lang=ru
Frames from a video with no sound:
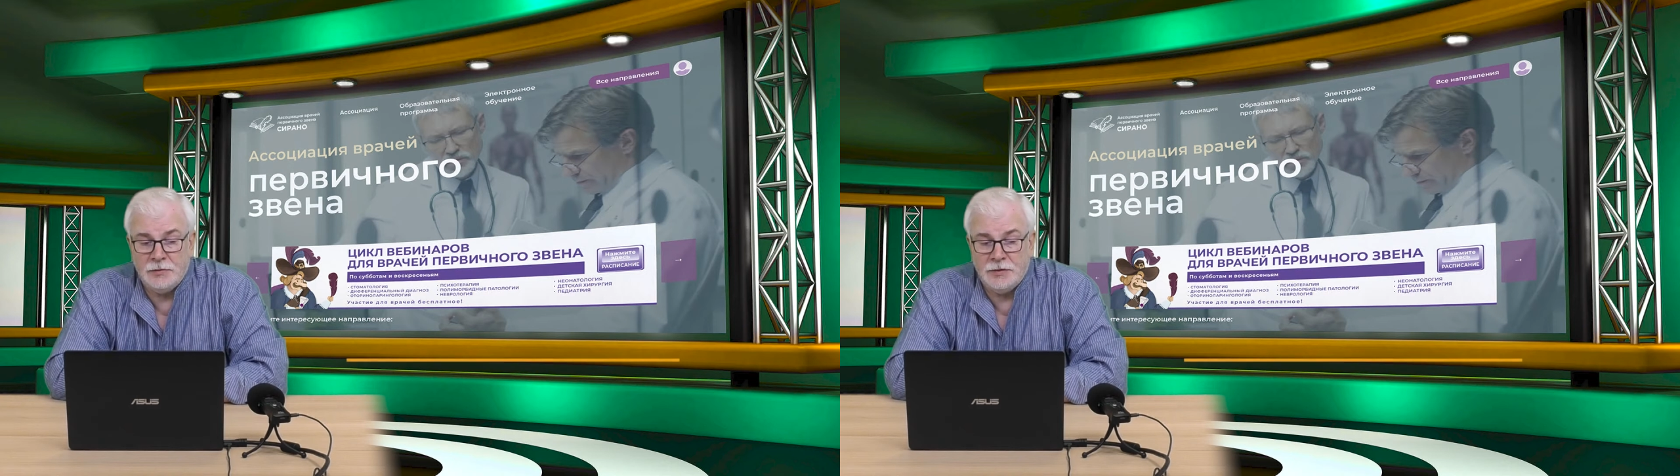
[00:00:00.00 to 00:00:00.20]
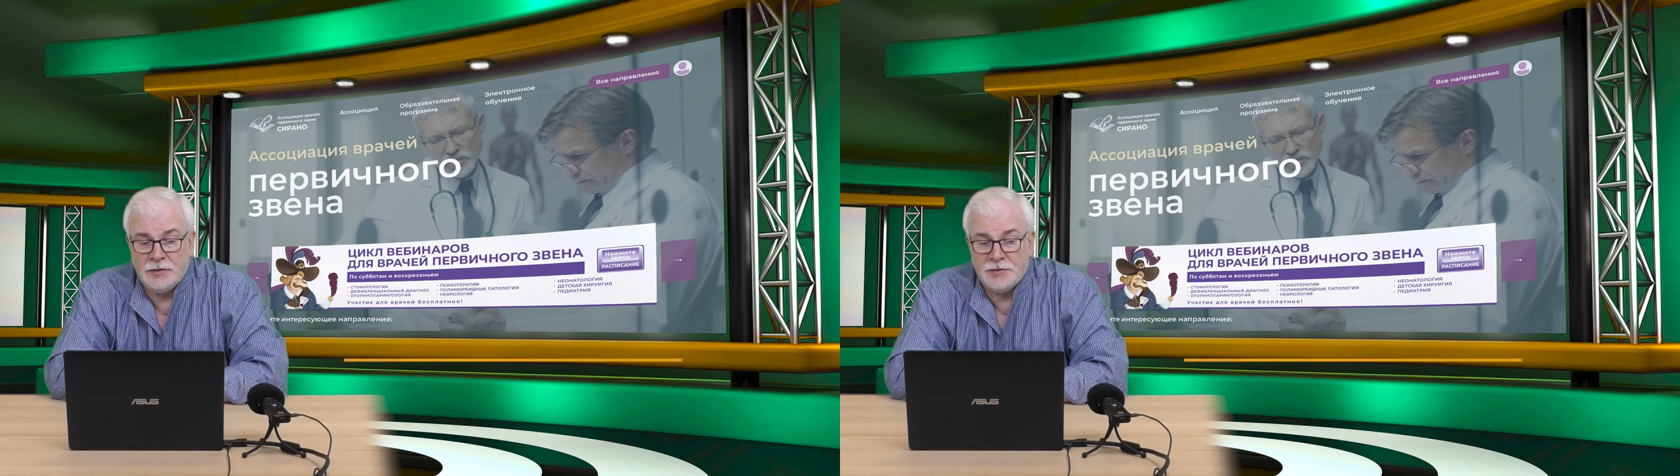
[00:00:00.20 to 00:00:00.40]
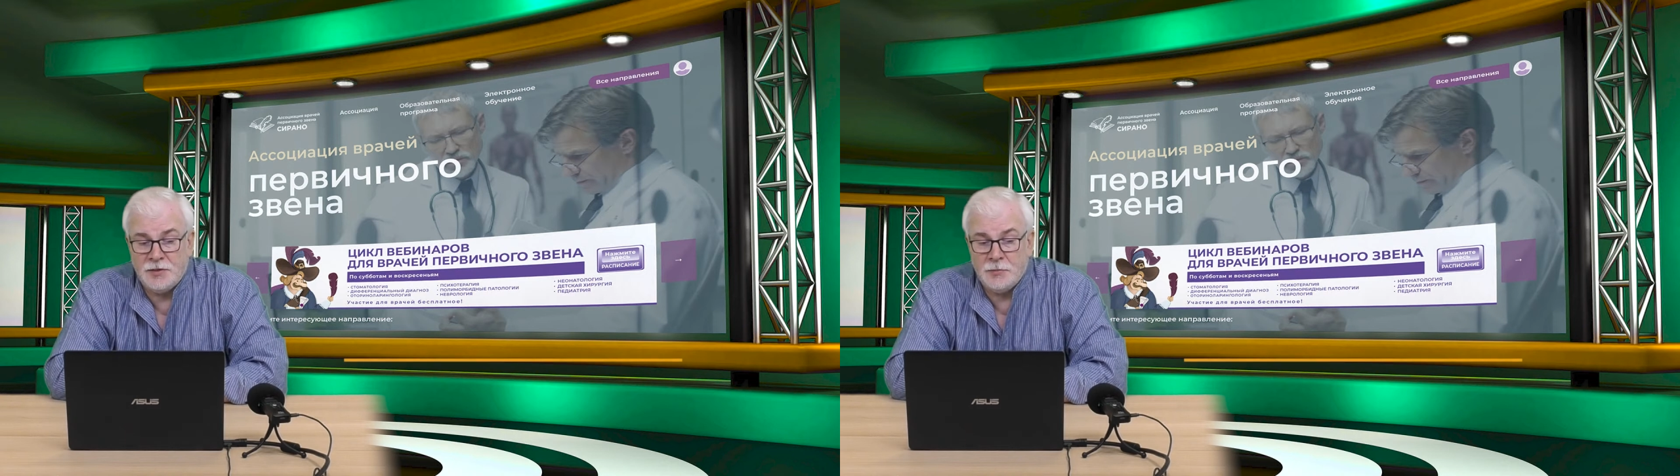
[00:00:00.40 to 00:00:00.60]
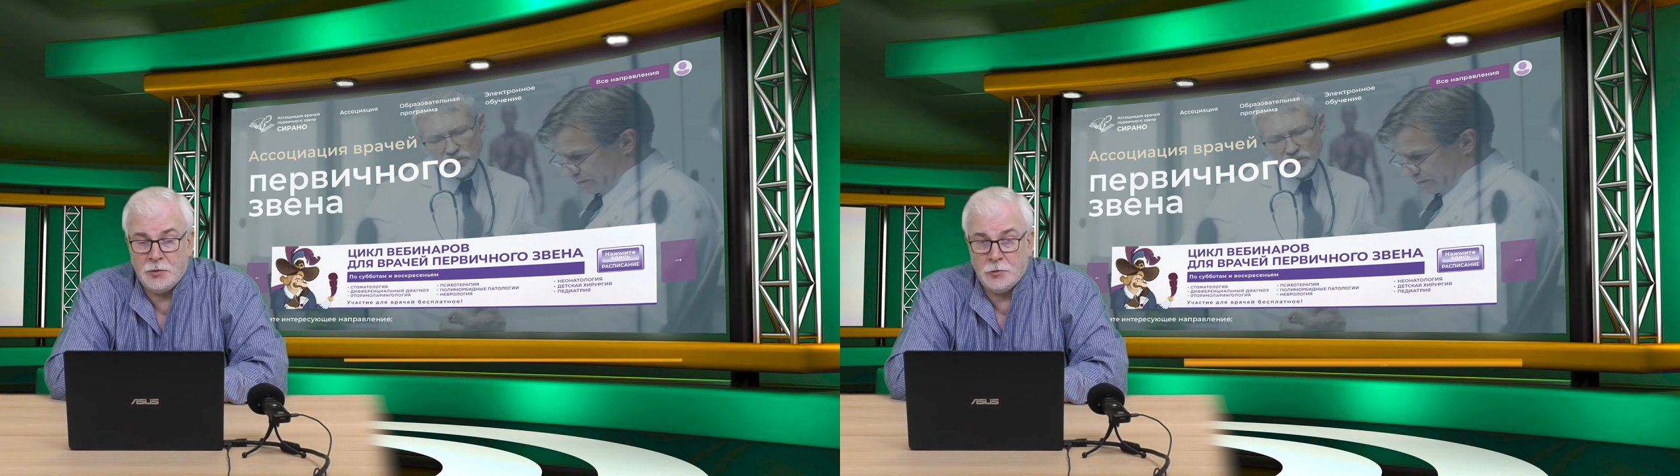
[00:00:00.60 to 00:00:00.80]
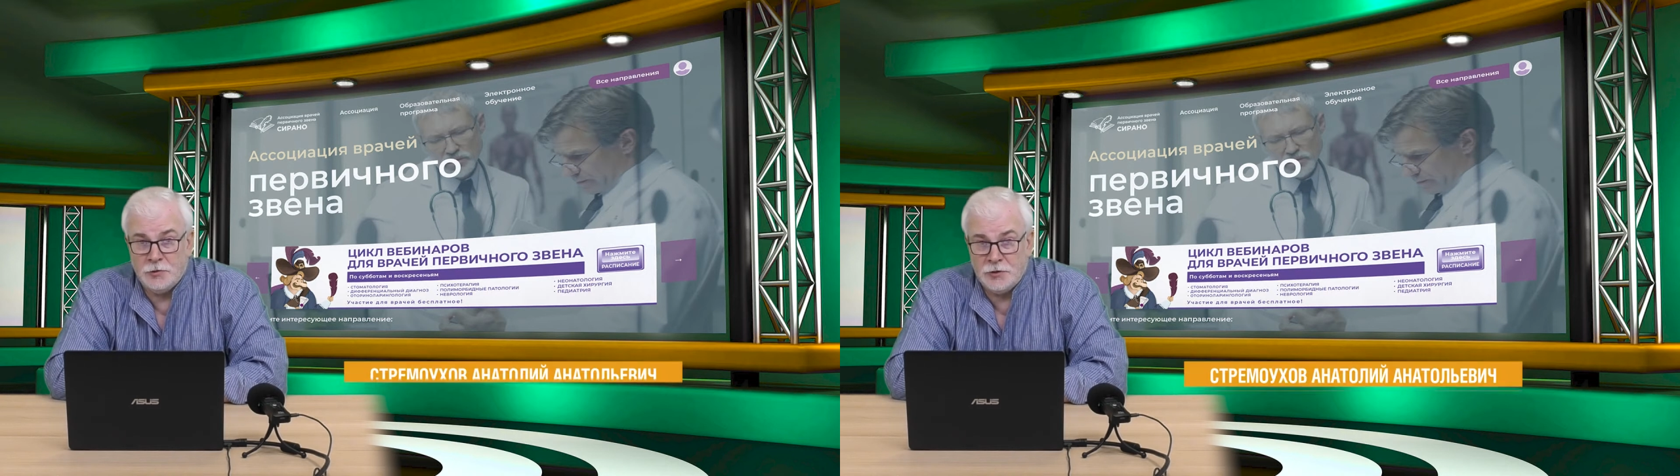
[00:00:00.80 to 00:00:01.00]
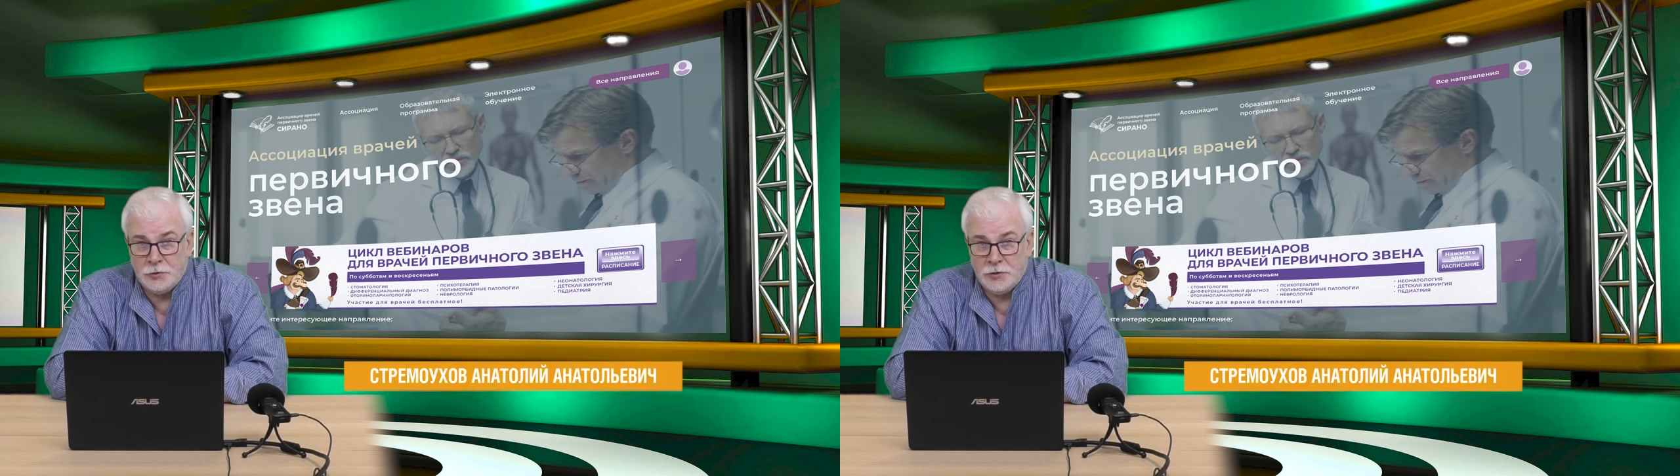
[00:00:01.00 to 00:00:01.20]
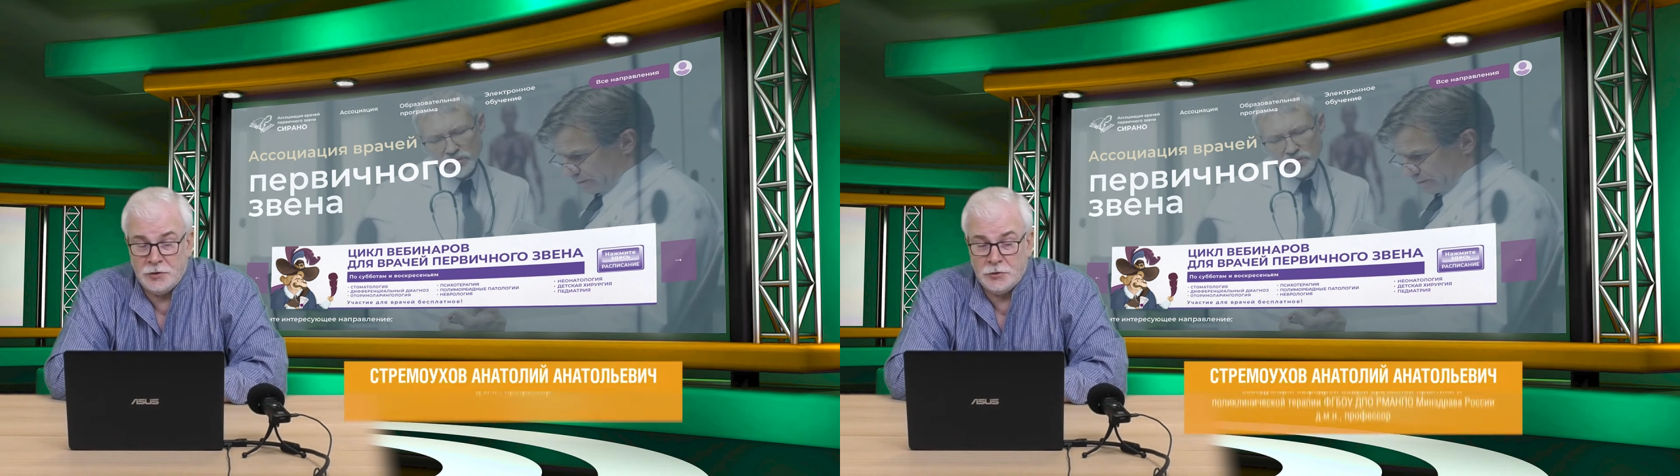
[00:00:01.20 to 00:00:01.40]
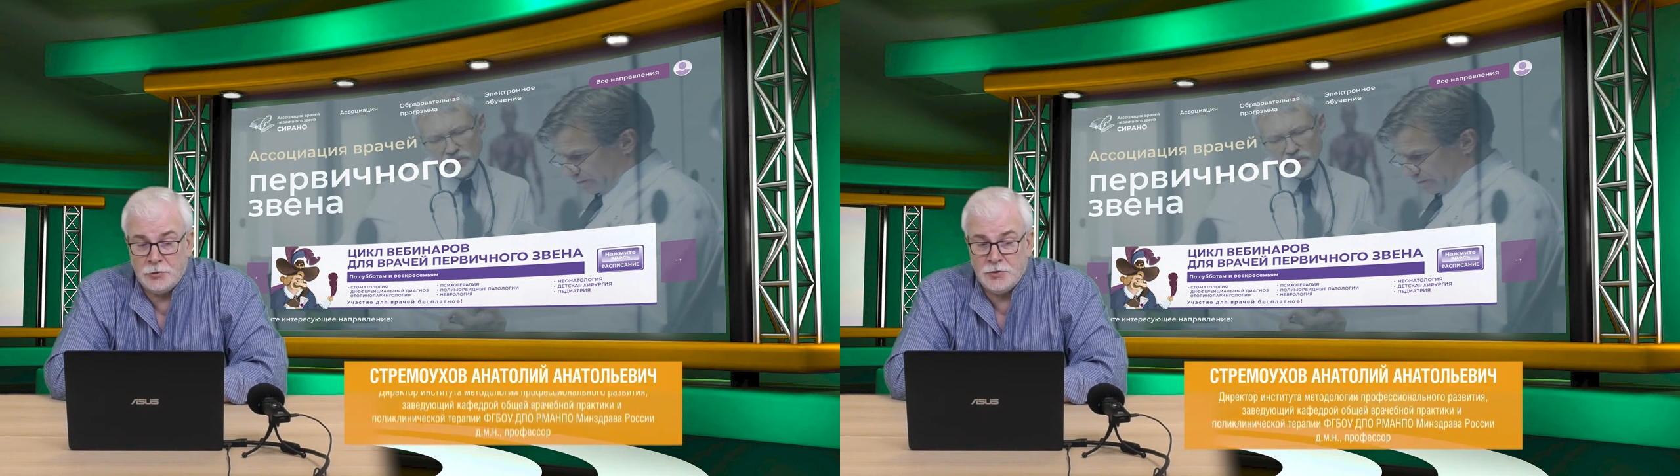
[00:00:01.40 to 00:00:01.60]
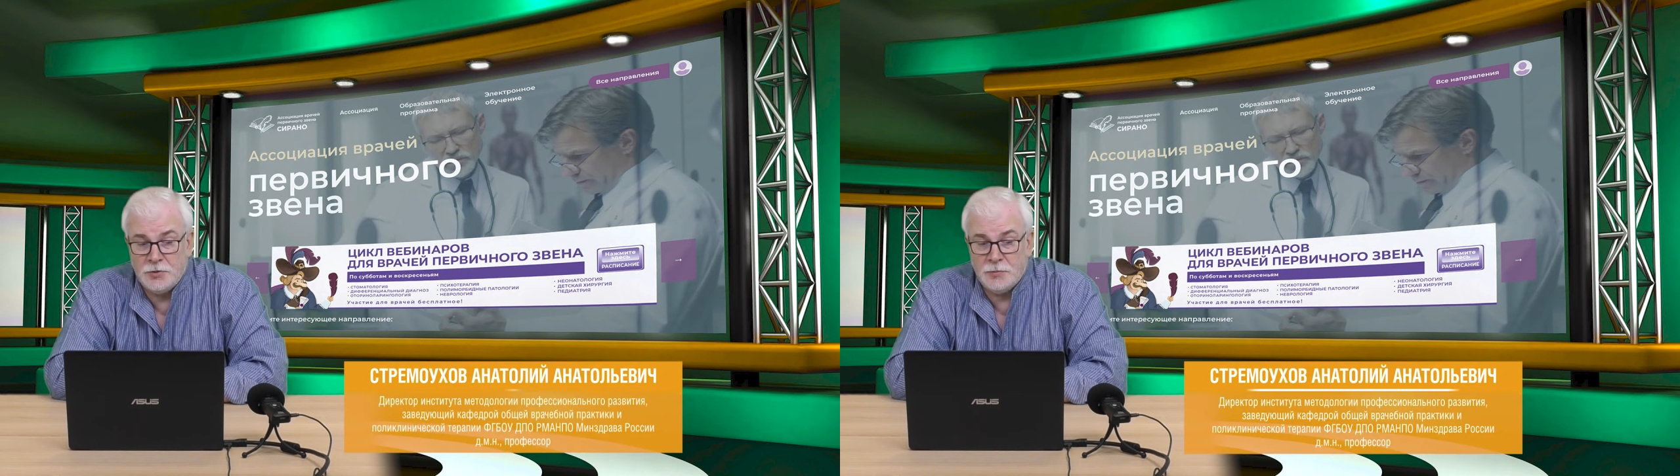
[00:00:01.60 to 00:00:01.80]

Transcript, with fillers: Я Стремаухов Анатолий Анатольевич,